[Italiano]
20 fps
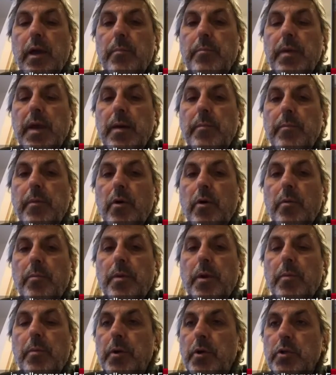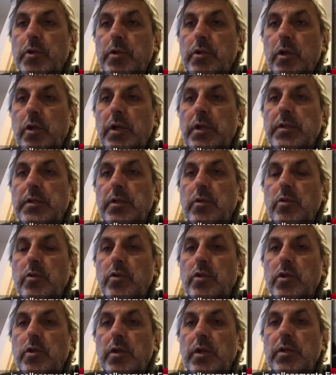abbiamo proposto
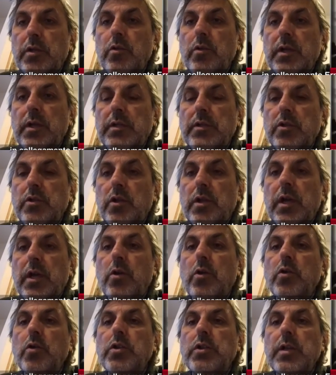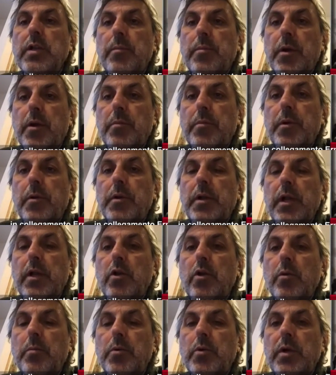l'istituzione di una zona rossa proprio nel
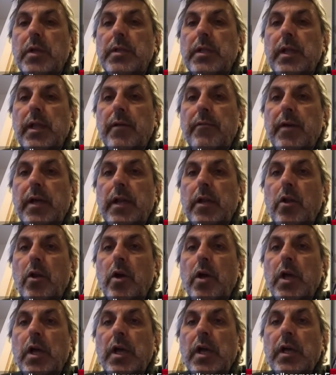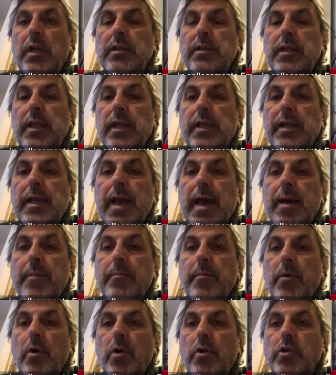comune di Lavello.
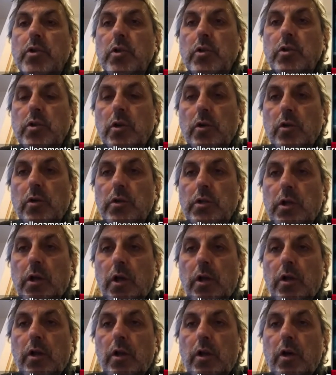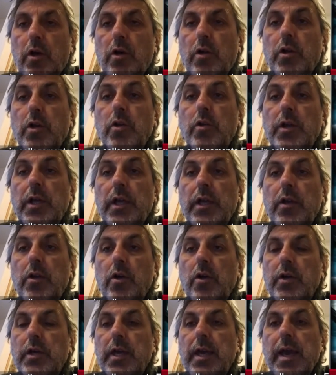Teniamo sotto controllo Rio
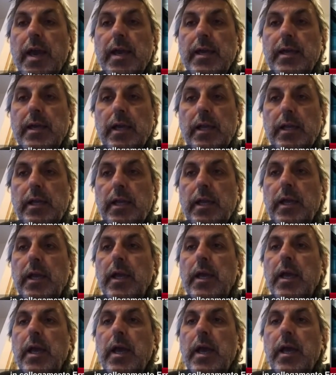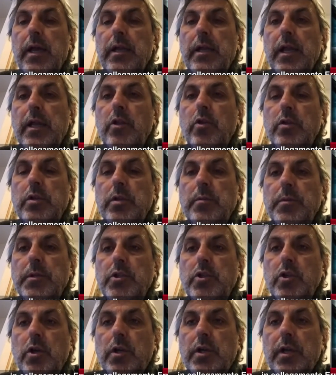Nero che anche lì eh, negli
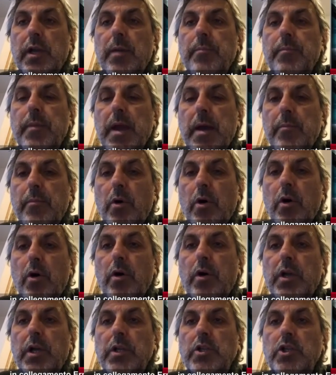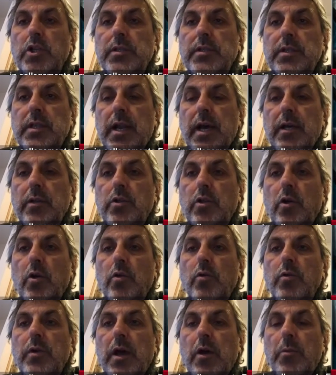ultimi giorni abbiamo
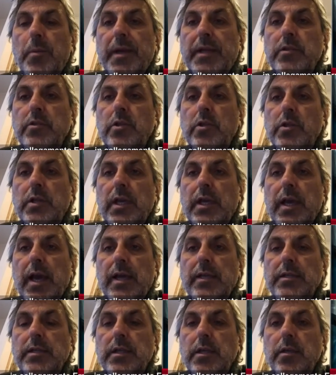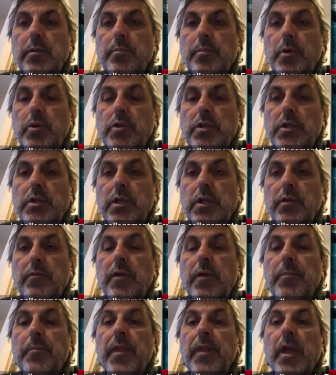registrato un aumento dei casi positivi.